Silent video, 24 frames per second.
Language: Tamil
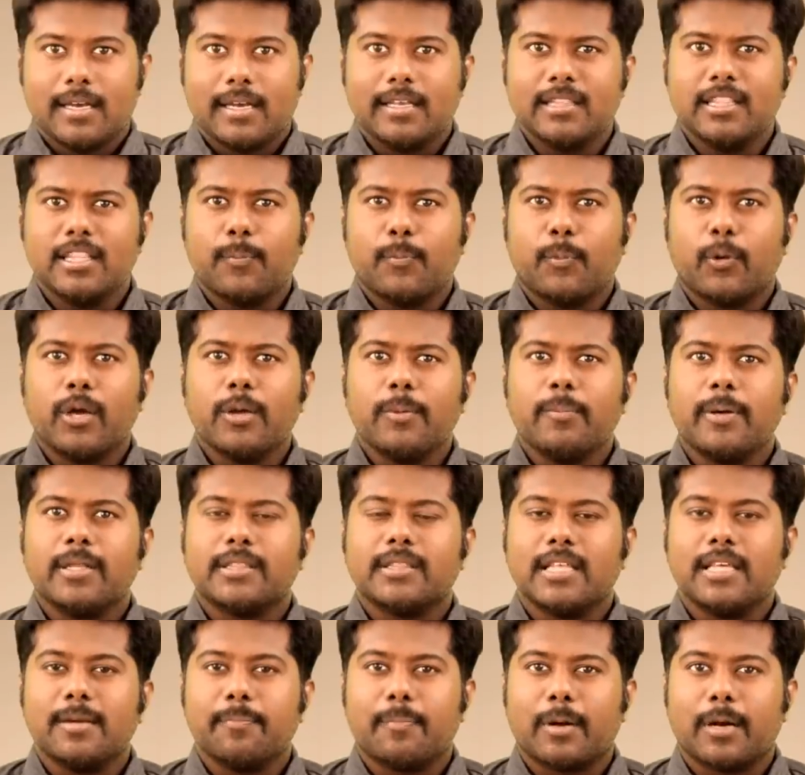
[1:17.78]
இந்த
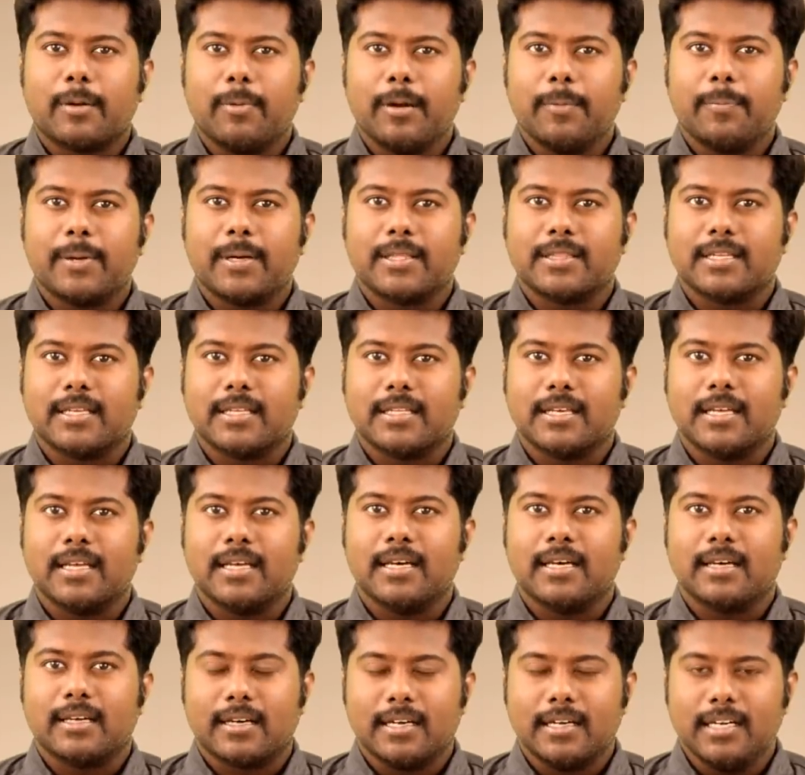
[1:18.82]
புகைப்படத்தை பிரபலப்படுத்துறதுல
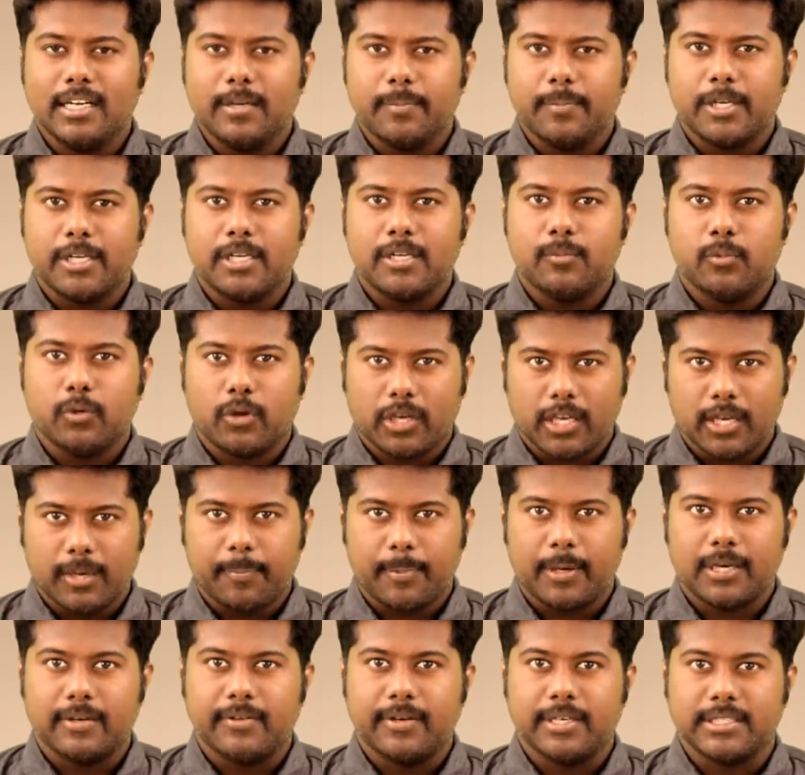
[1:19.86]
ரெண்டு பேர் முக்கிய
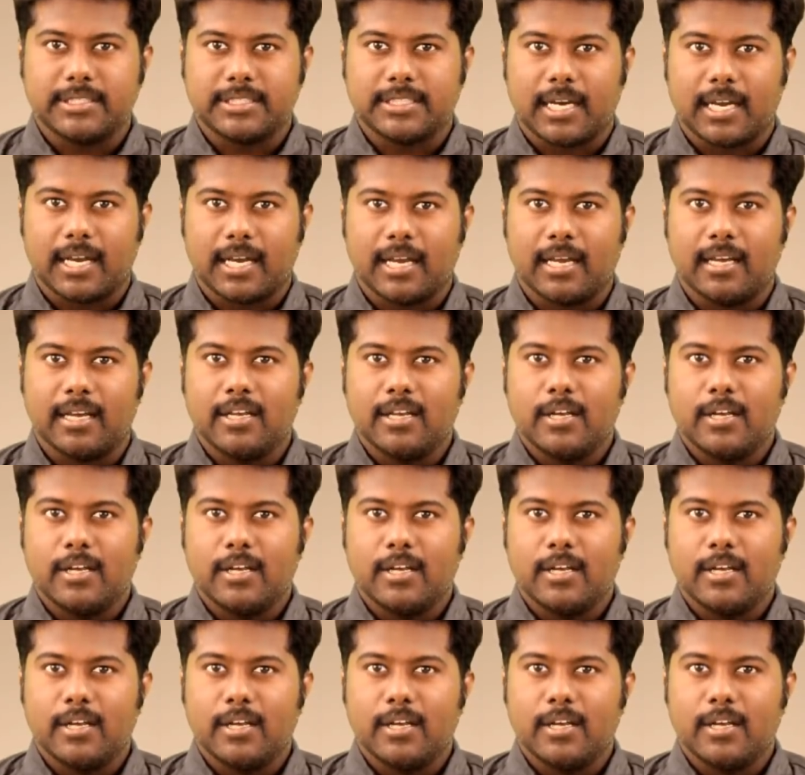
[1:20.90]
பங்கு வகிச்சாங்க